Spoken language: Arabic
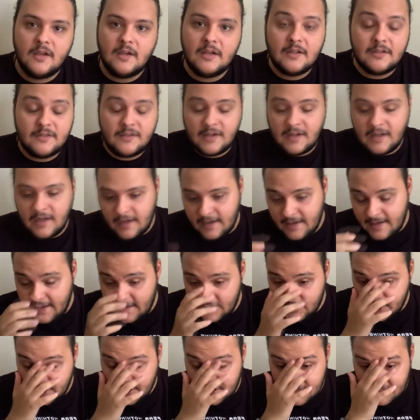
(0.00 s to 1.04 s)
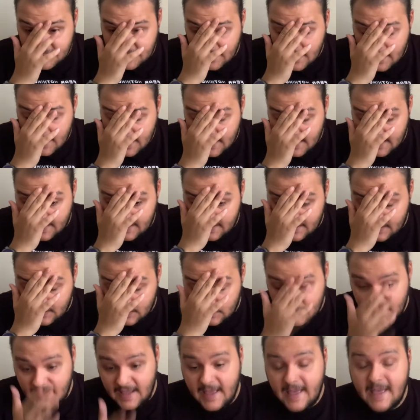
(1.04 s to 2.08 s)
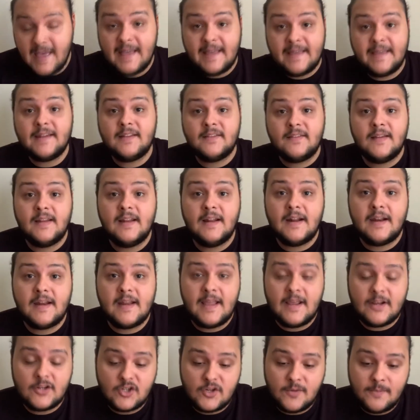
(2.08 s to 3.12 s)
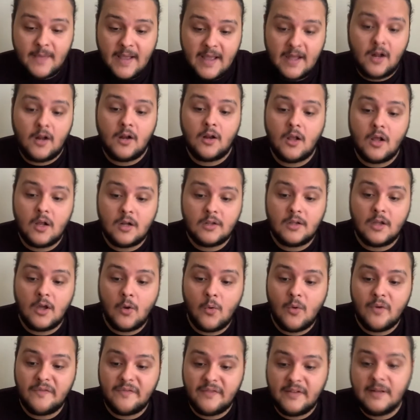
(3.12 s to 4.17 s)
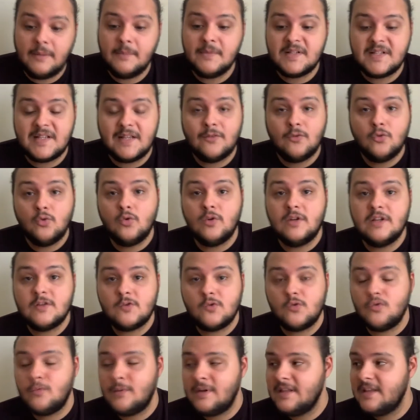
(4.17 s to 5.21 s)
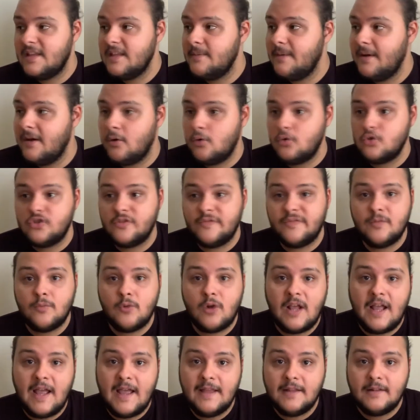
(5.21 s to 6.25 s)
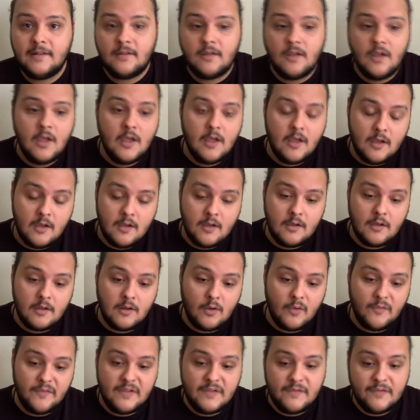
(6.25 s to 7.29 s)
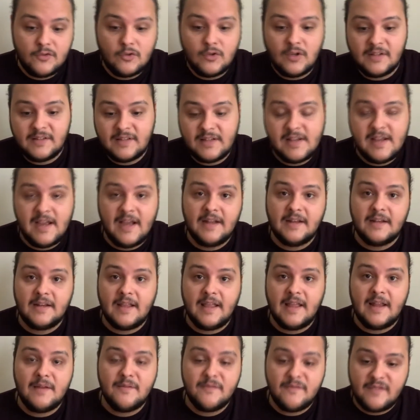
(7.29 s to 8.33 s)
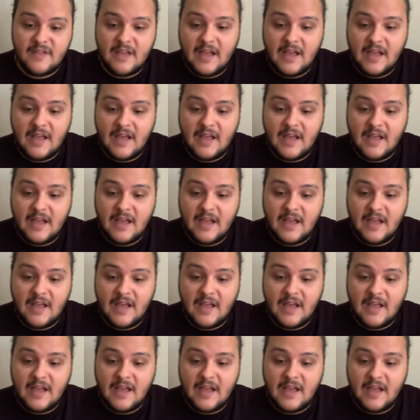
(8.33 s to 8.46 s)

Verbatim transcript: تريلر آه، رياكشنز آه، وده اخر تريلر رياكشن معانا النهارده هو فيلم صندوق الاسود وبعد كده بقى هنخش في المراجعات آه، لو في فيديوهات تانية هنتكلم فيها